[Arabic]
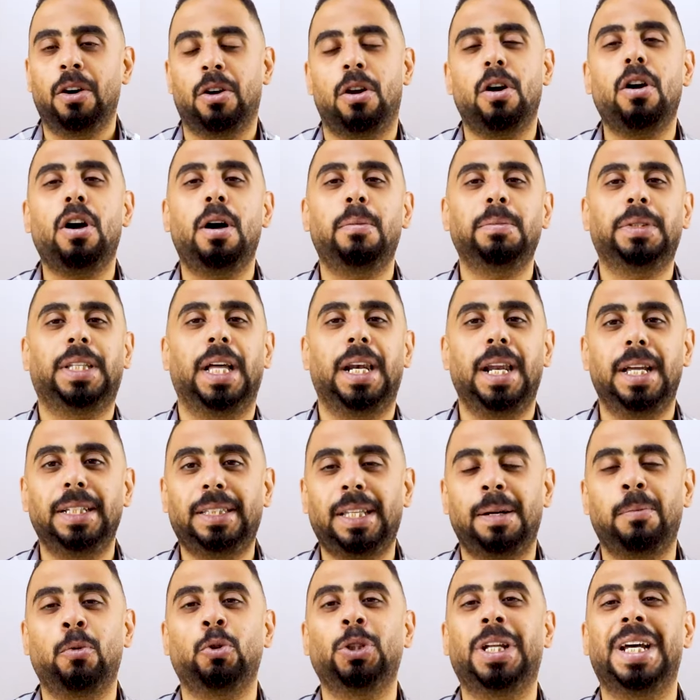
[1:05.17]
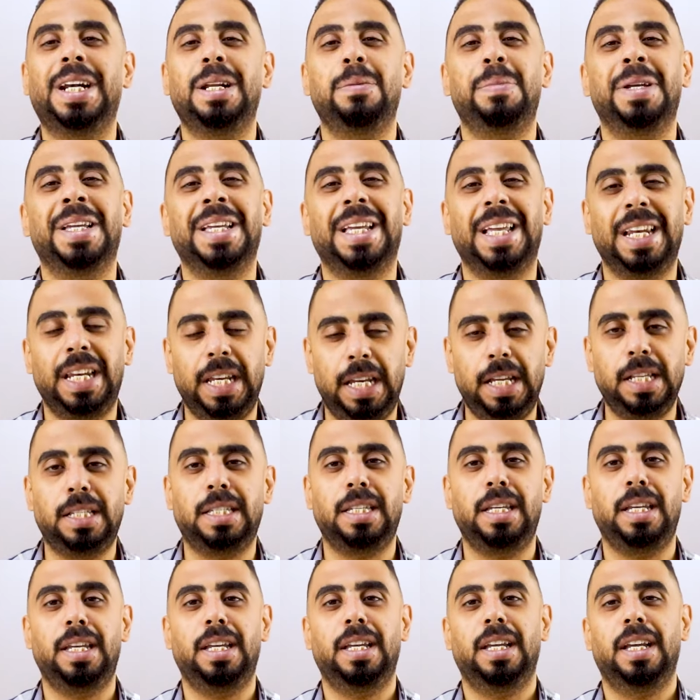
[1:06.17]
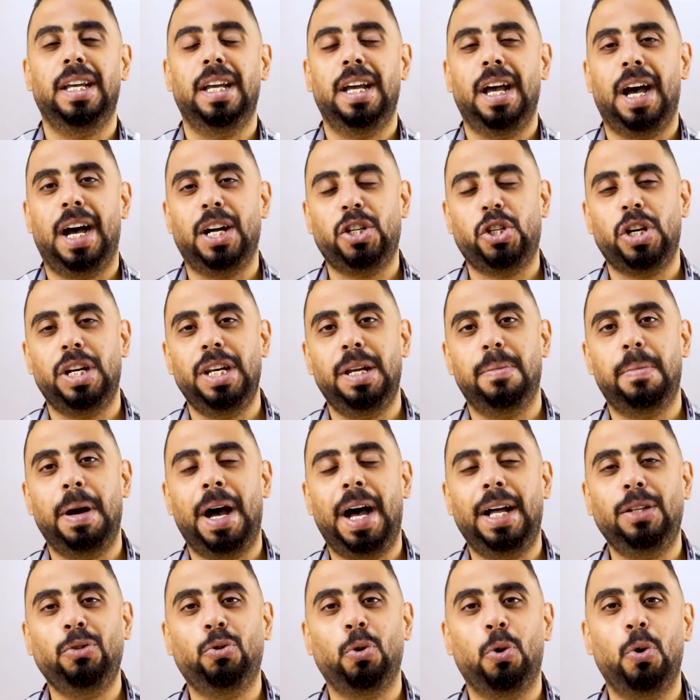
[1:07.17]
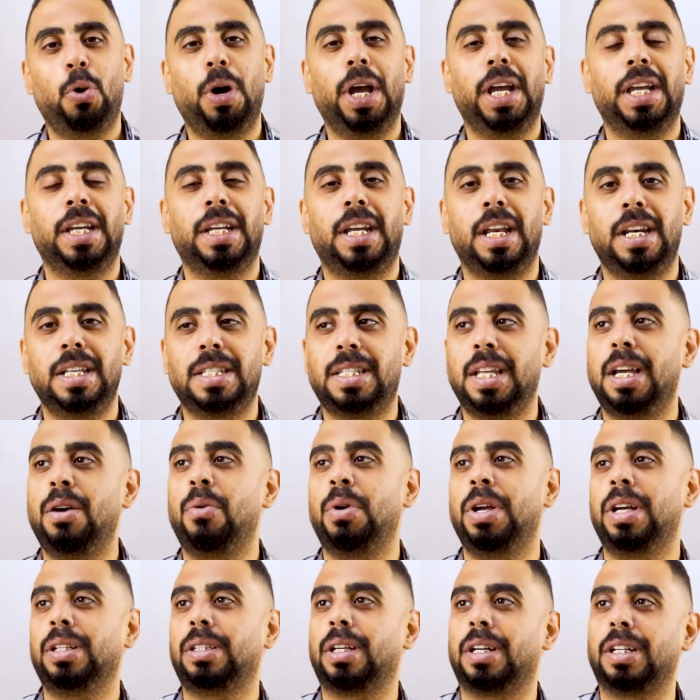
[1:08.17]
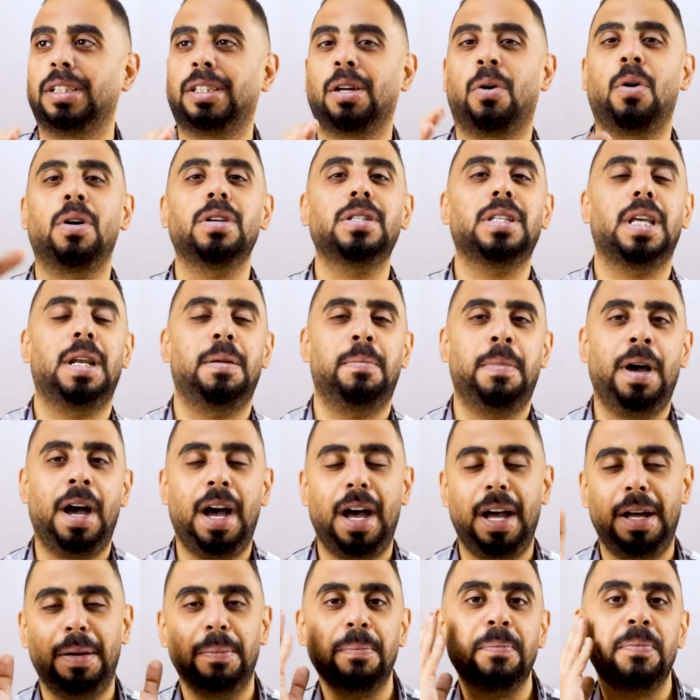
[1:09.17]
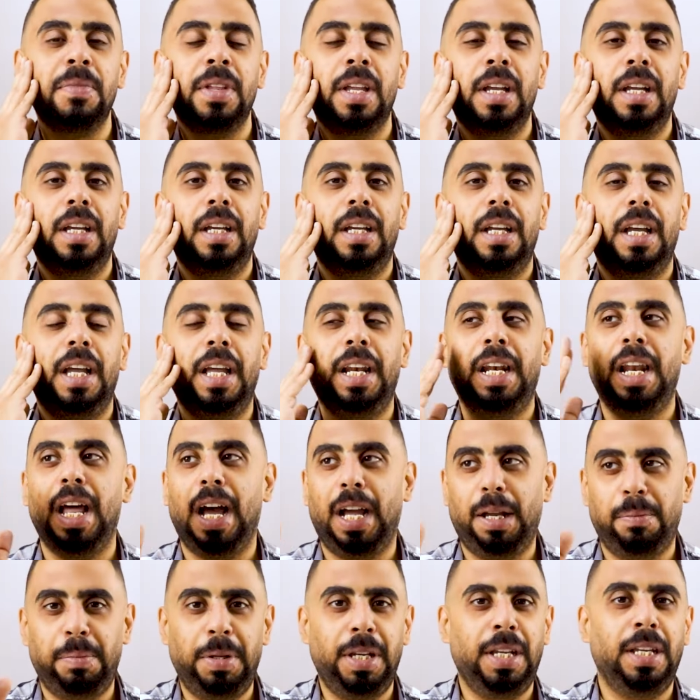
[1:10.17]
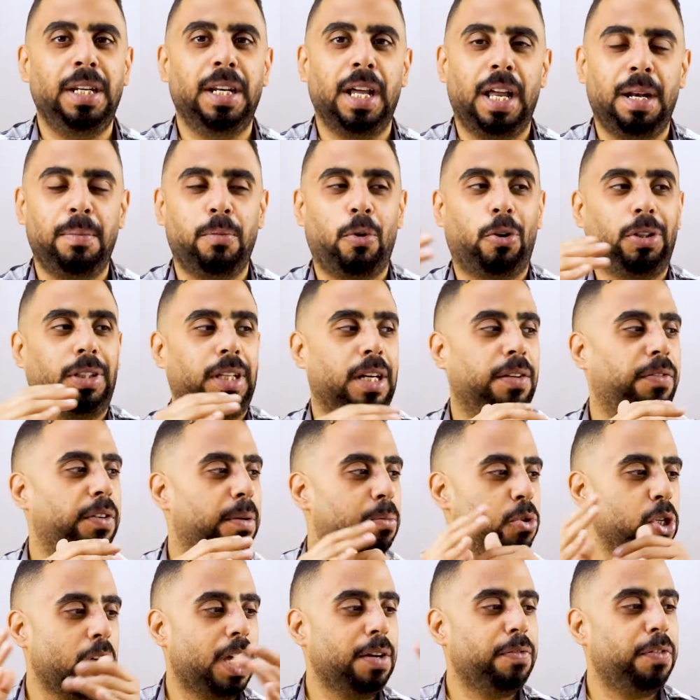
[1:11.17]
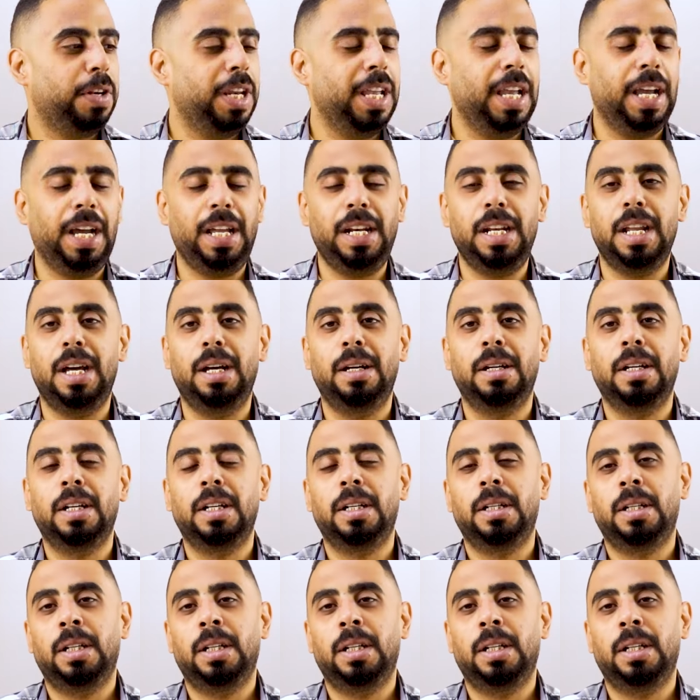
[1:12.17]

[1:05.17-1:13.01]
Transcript: رقم ثلاثة مدرب إنجليزي عشان يبقى عنده لغة إنجليزية ويقدر يتواصل مع اللاعبين المحترفين مش عارف ليه إحنا